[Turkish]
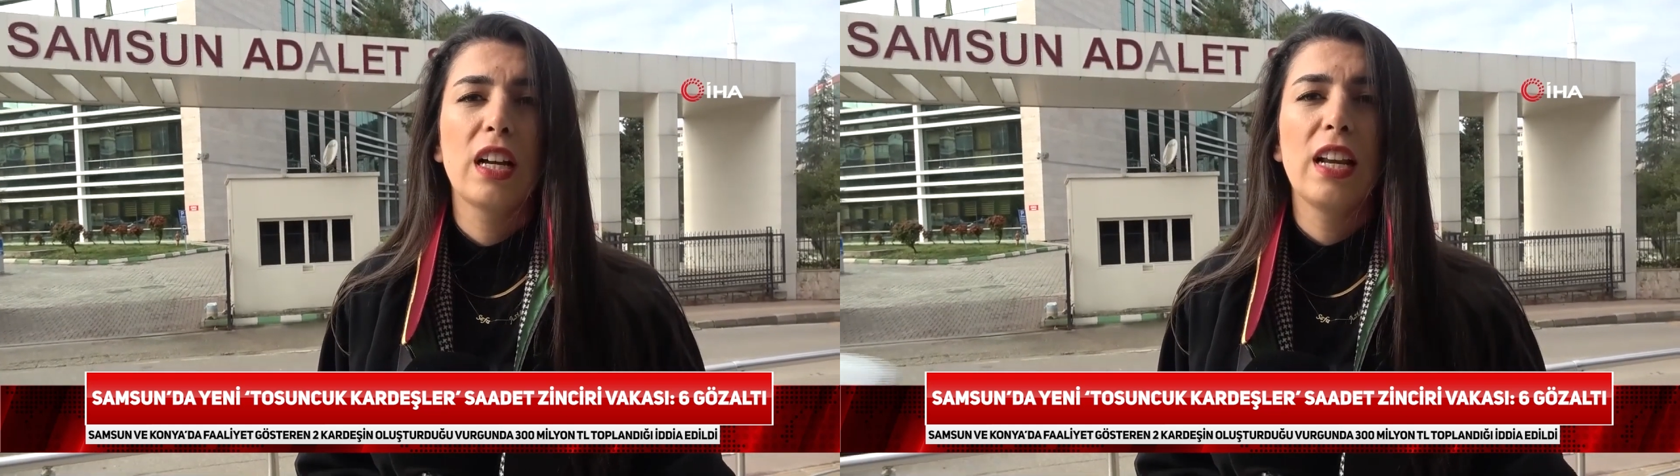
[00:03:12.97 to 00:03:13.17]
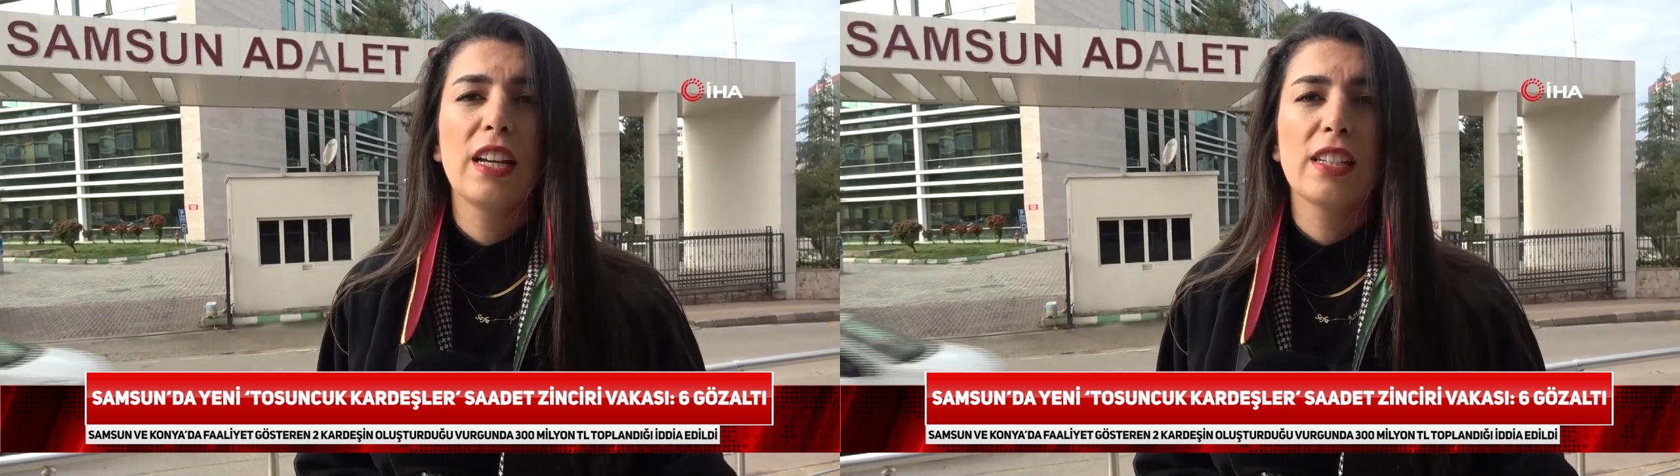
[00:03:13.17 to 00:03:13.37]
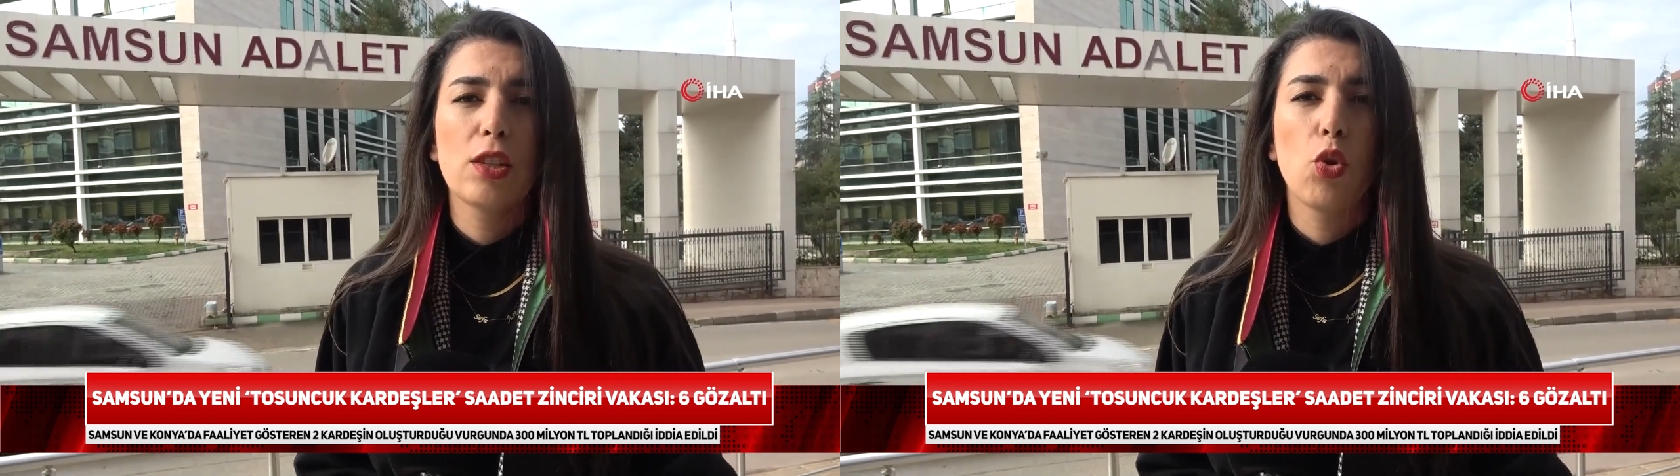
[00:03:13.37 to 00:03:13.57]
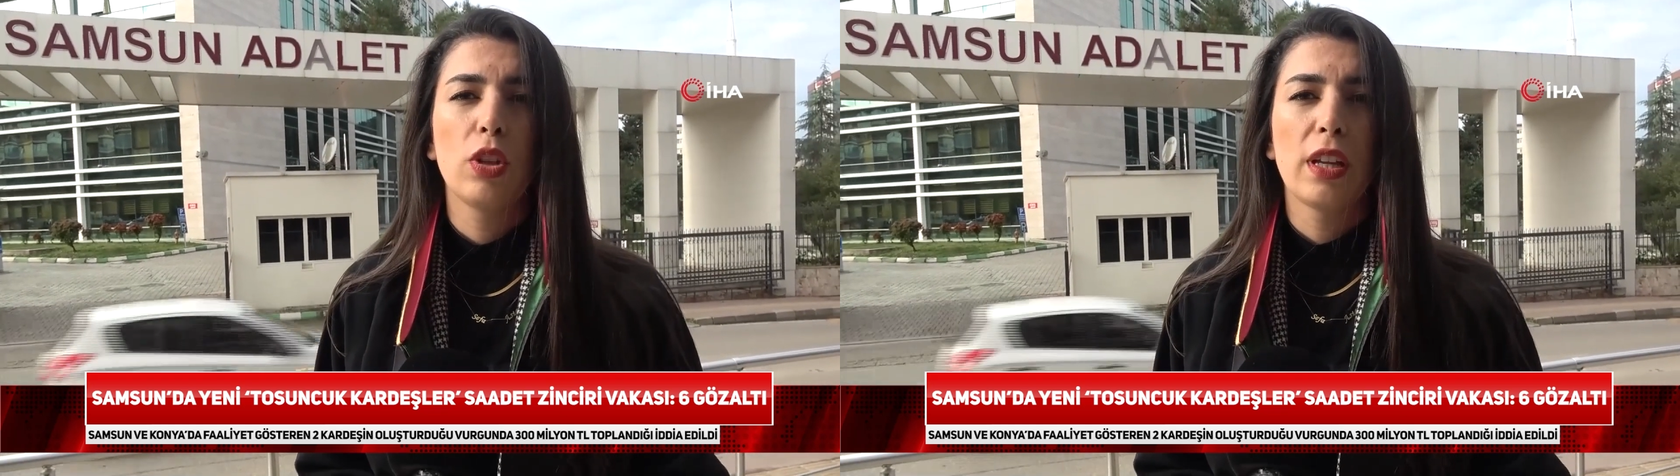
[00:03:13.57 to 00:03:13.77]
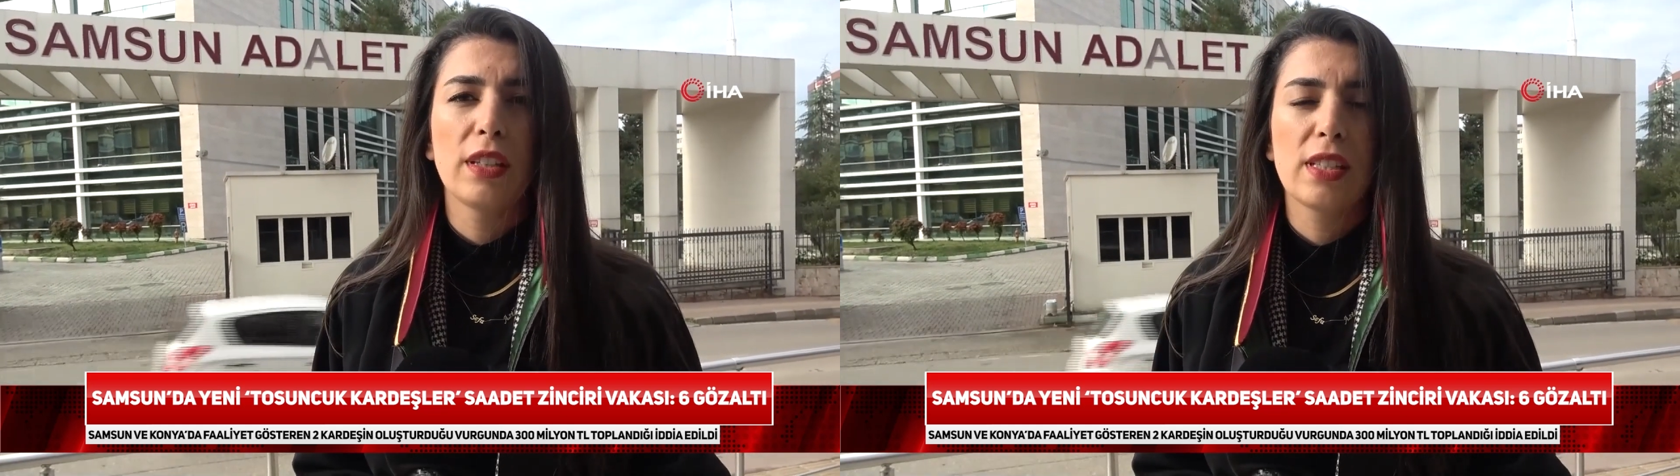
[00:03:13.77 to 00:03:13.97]
galerisi
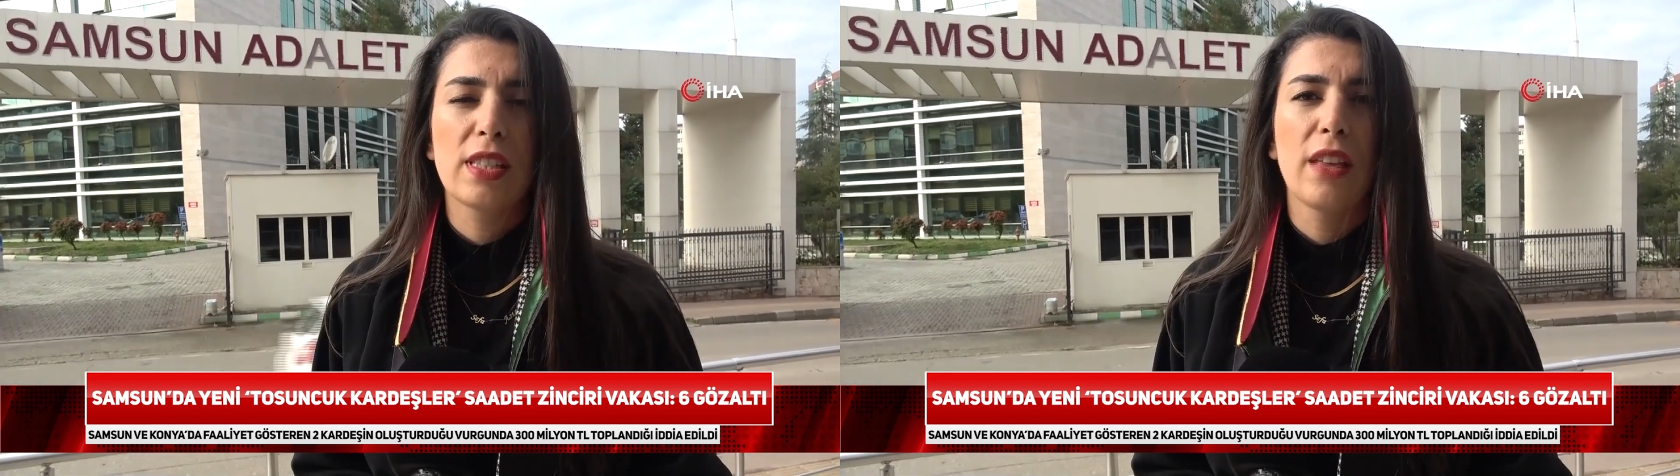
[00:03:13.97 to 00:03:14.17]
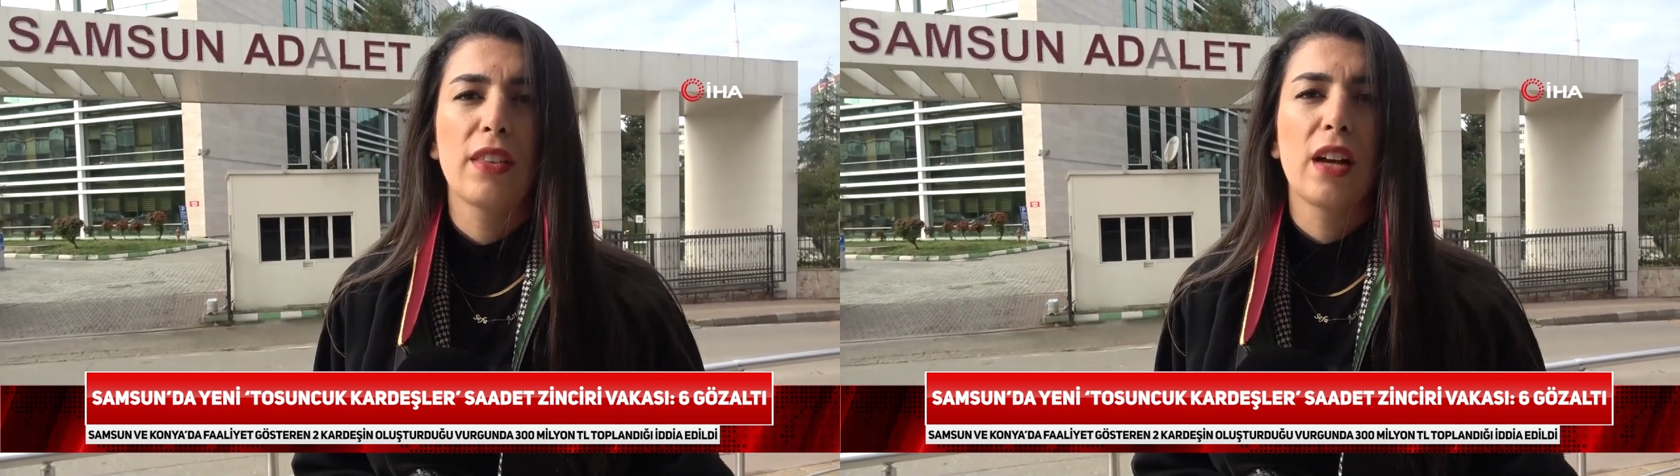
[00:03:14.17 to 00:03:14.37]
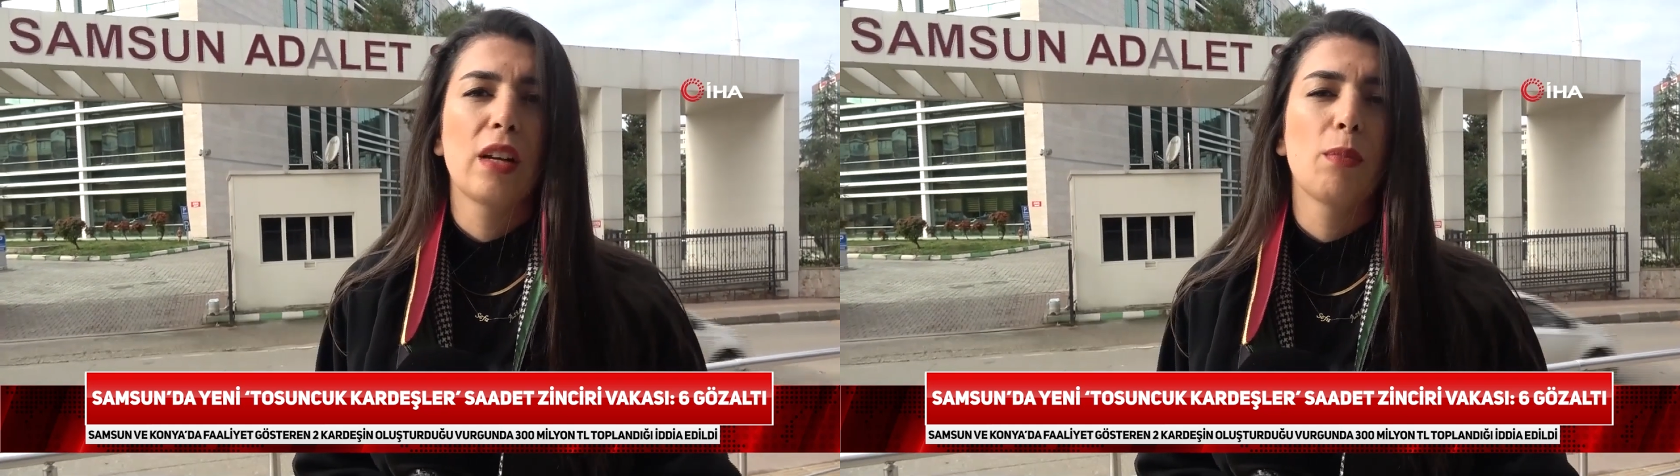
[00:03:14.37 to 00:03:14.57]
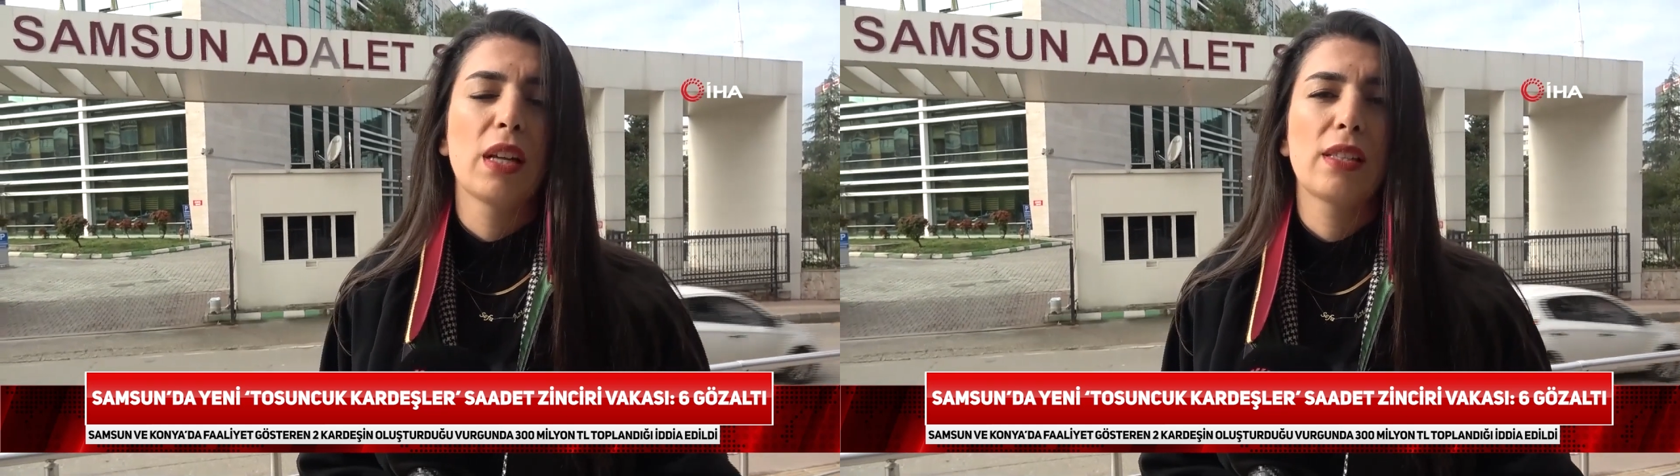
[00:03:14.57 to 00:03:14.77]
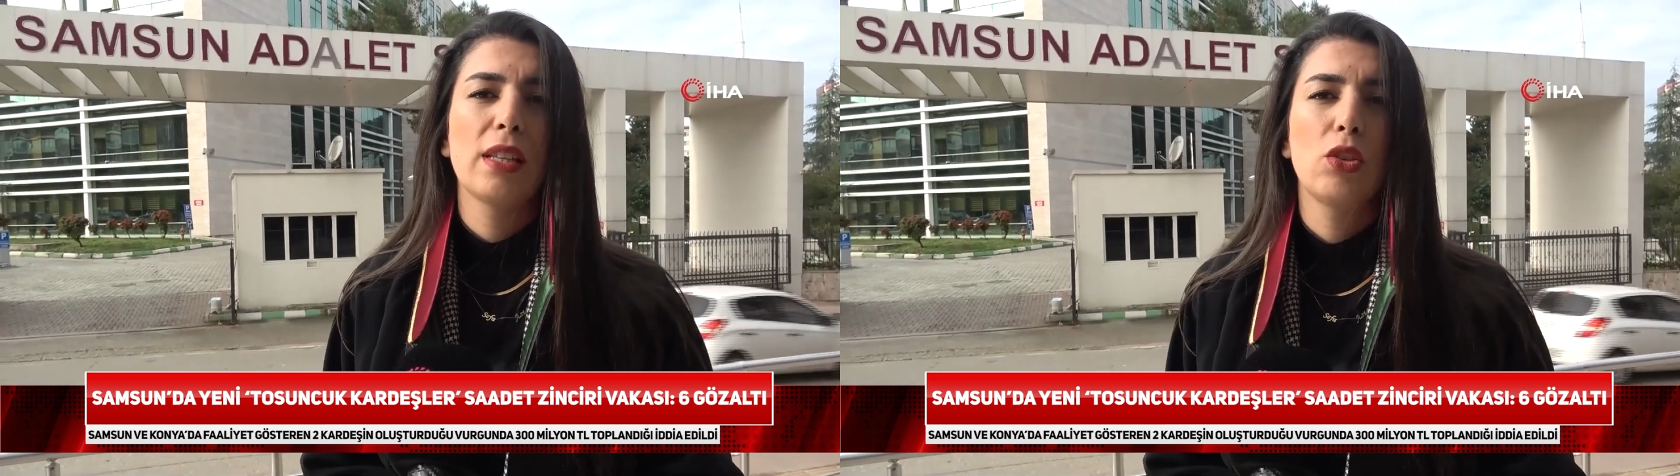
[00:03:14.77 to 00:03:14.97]
olan insanlardan
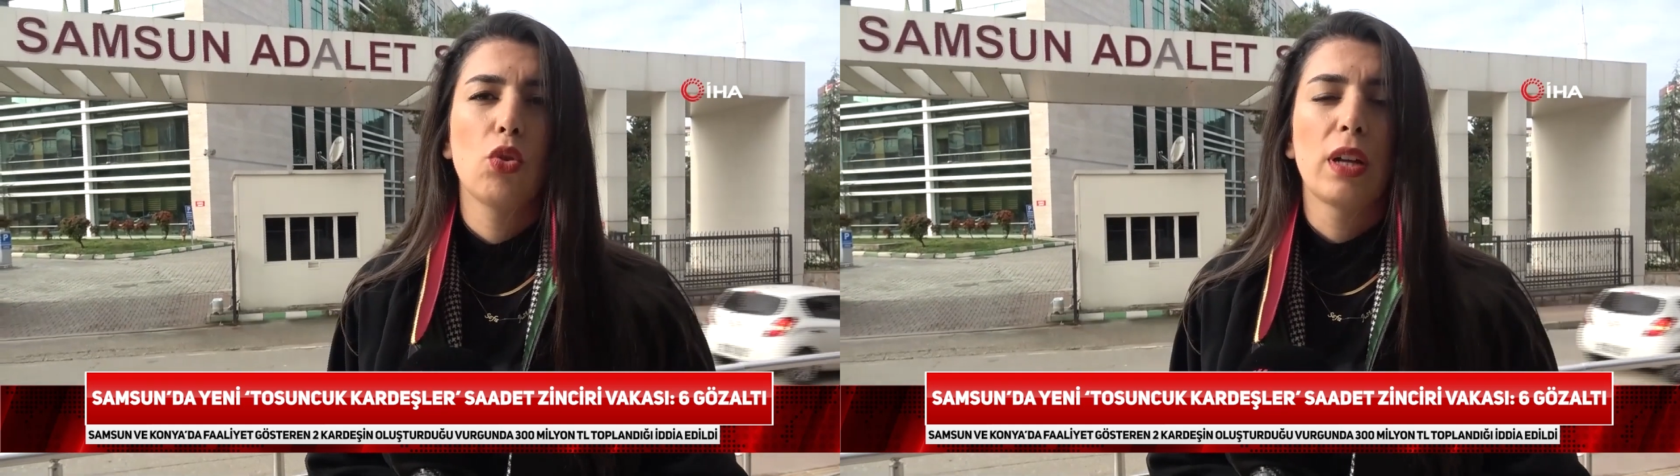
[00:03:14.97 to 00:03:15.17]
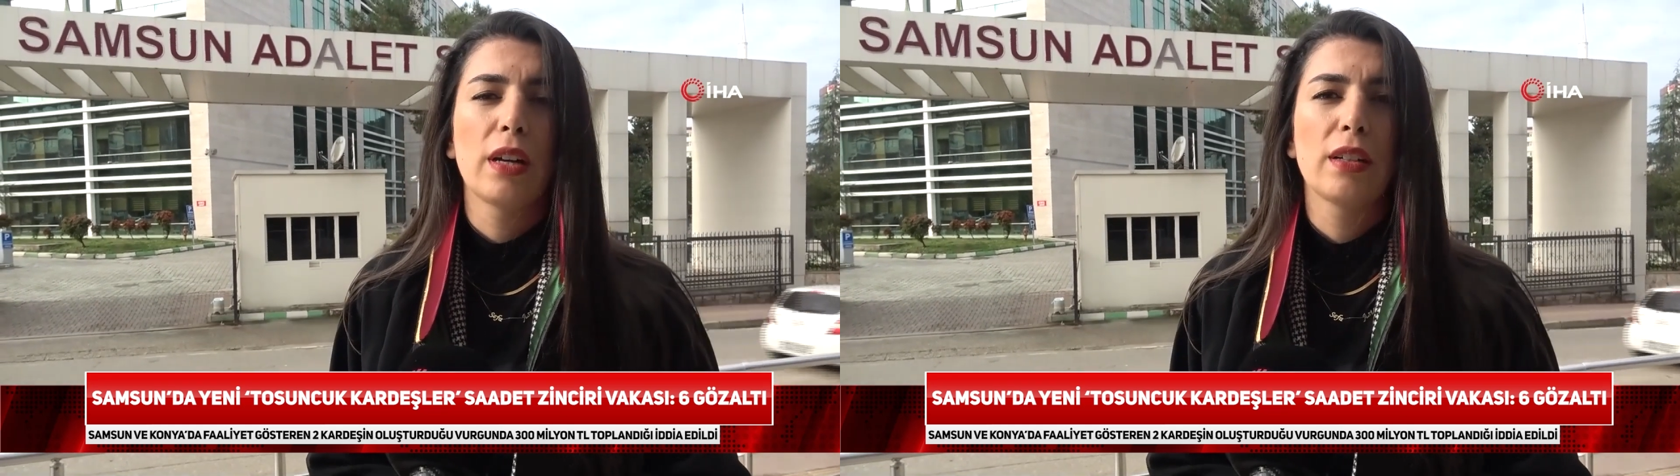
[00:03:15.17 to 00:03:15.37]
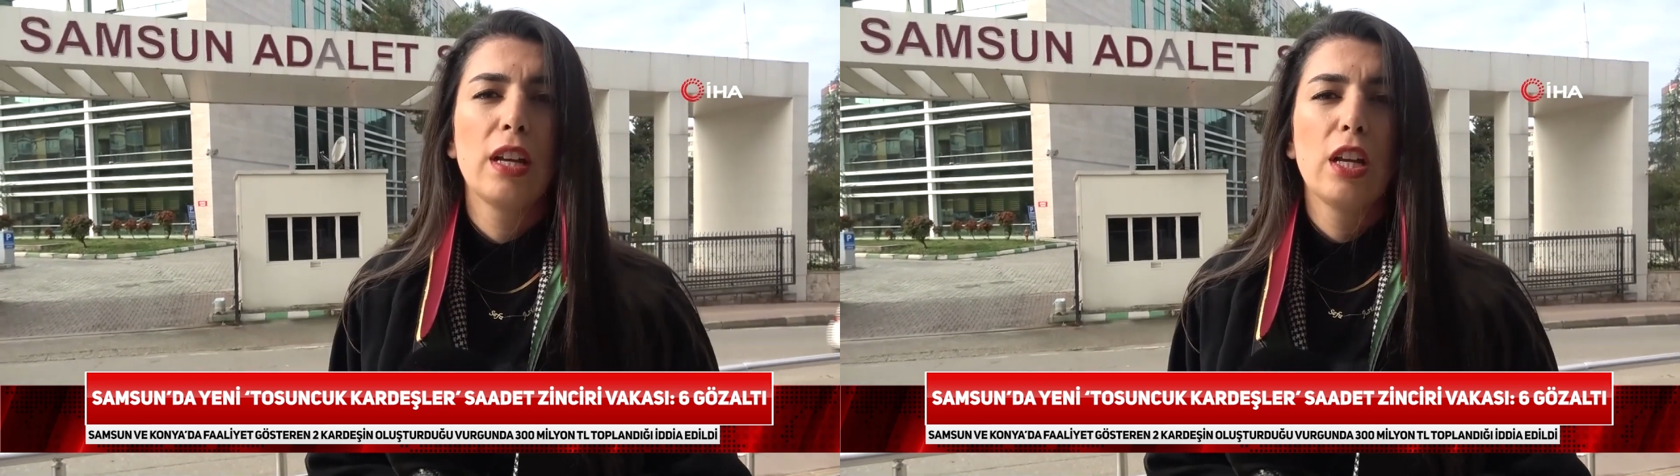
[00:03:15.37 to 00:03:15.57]
bahsediyorlar.